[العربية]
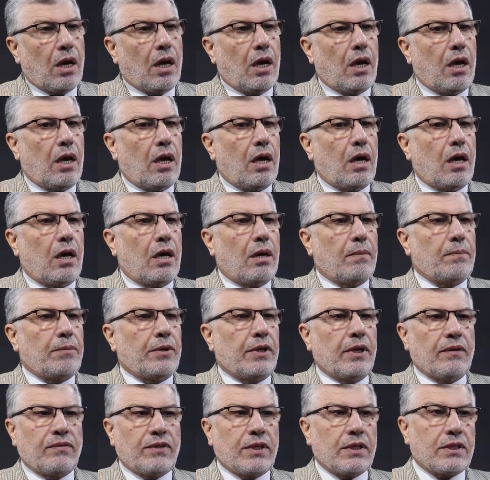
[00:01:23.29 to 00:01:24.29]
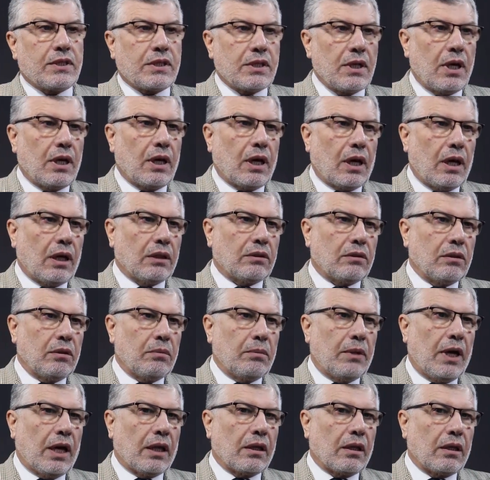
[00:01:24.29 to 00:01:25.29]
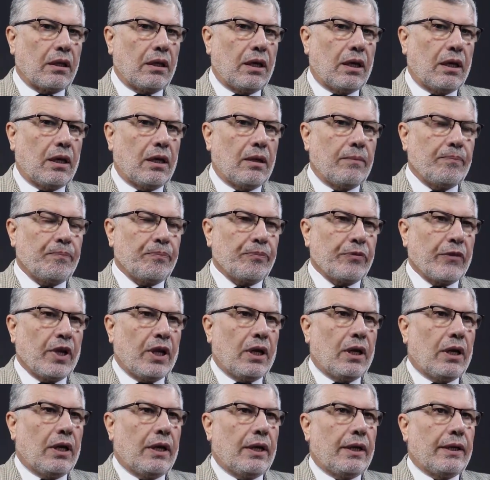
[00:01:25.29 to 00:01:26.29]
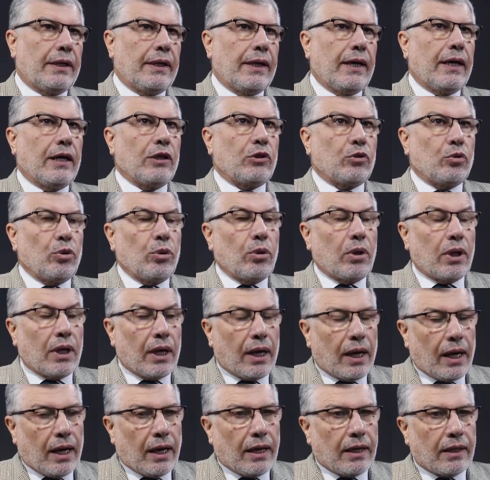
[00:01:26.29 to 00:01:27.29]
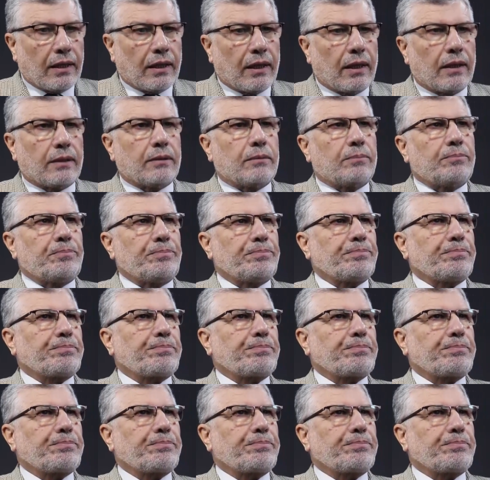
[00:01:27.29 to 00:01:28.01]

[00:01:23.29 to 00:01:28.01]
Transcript: آه، بنفس السياقات الماضية يا ترى أيضا